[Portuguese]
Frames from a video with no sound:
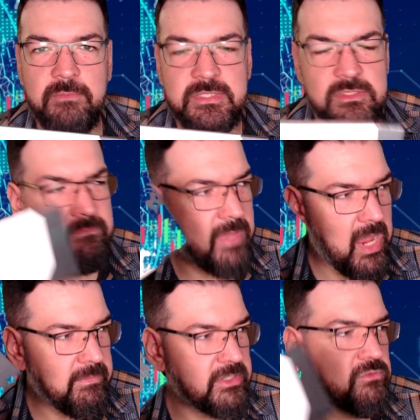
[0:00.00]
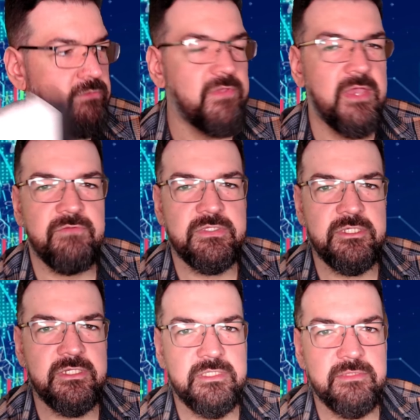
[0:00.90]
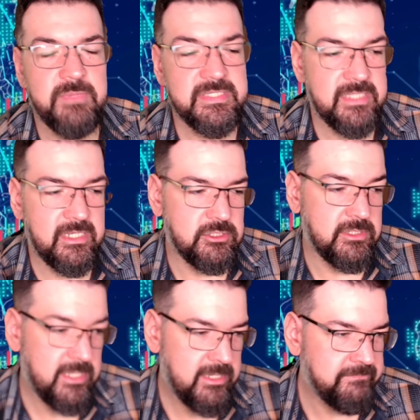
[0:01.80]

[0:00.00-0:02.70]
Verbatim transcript: São bem mais confiáveis, diga-se de passagem, né?